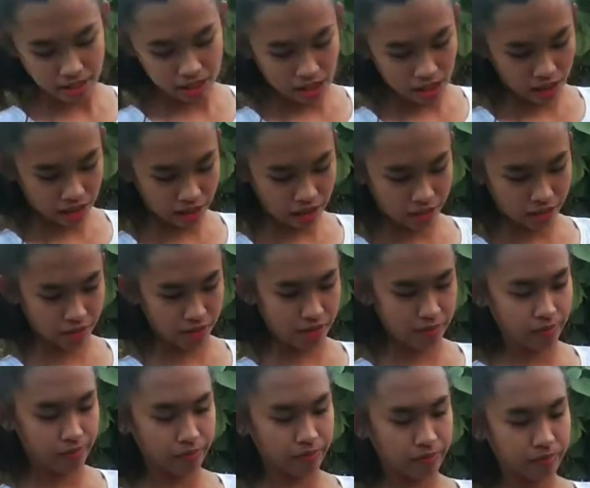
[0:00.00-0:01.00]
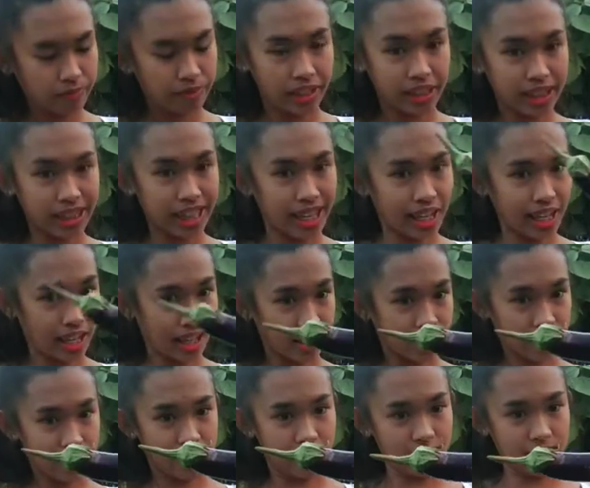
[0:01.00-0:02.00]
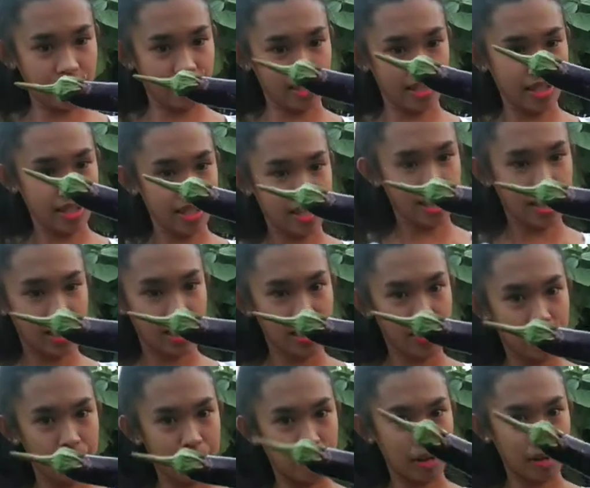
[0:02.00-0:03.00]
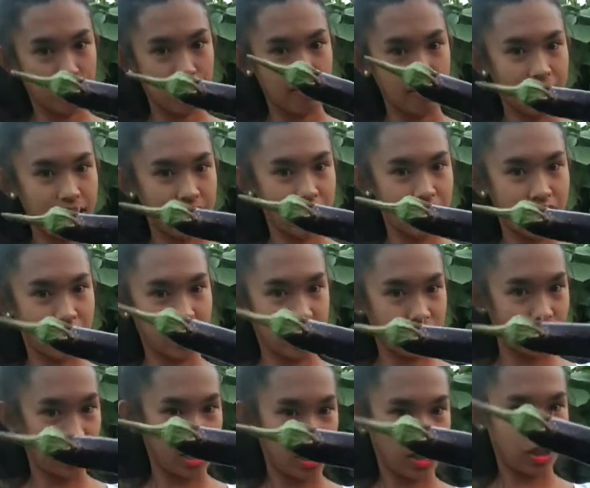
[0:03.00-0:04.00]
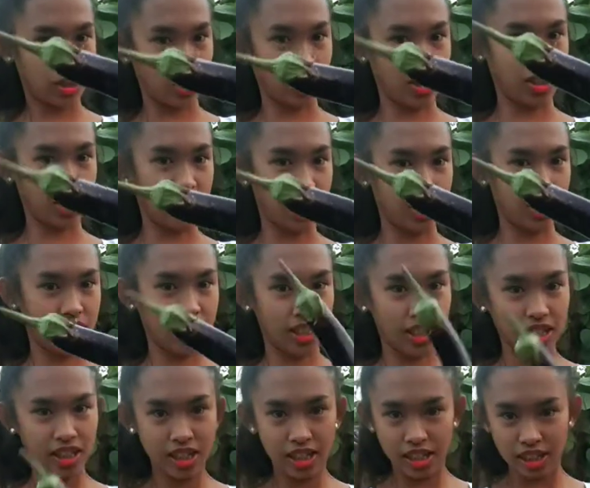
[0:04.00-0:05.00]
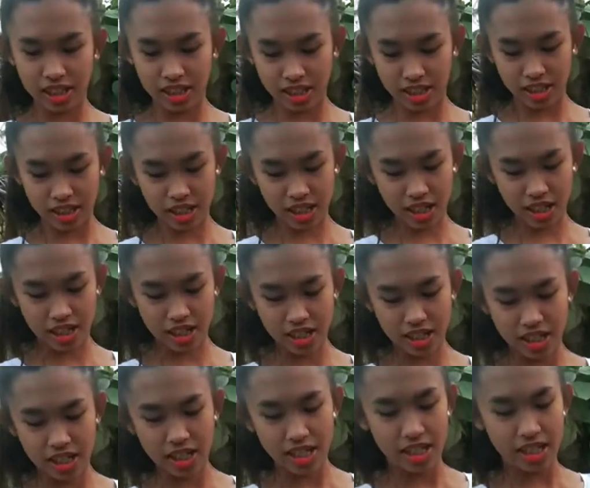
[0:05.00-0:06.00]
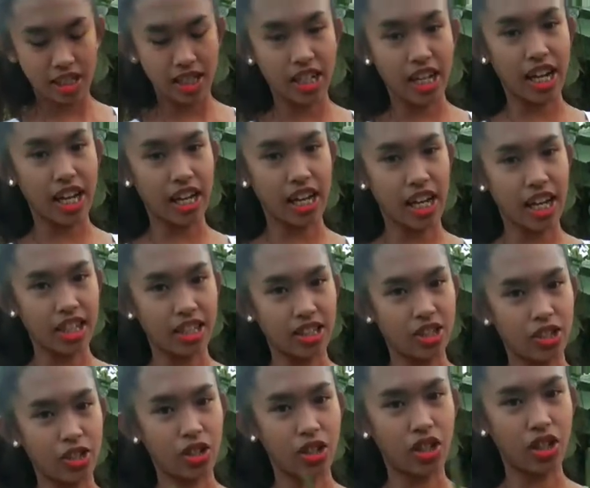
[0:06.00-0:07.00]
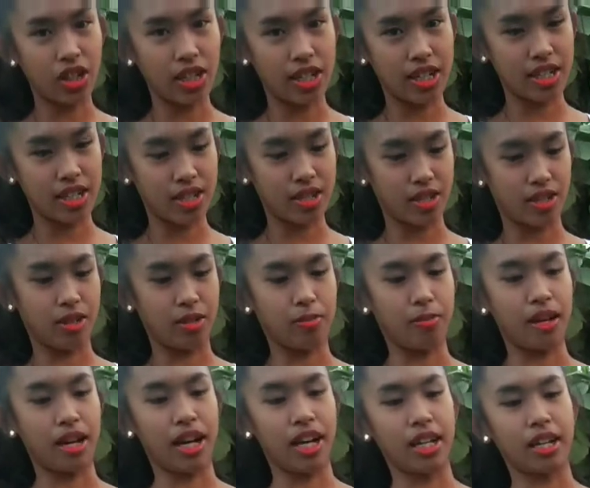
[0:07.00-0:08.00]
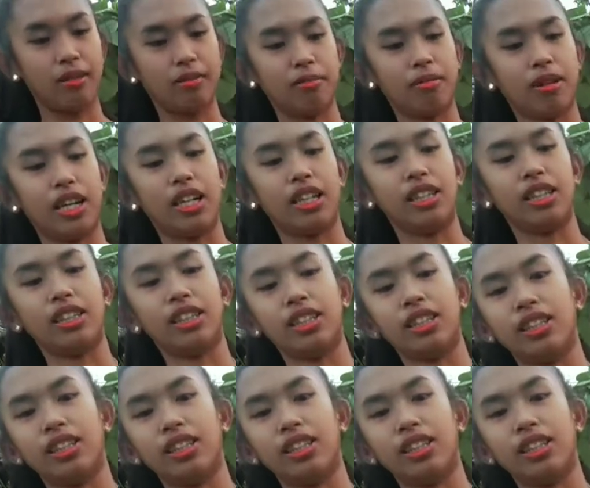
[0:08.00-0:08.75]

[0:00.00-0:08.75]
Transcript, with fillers: Laki oh. Titalet. Diba? Mahilig siya dito. Yeah. Si Nena enjoys. O, oh, baka naman.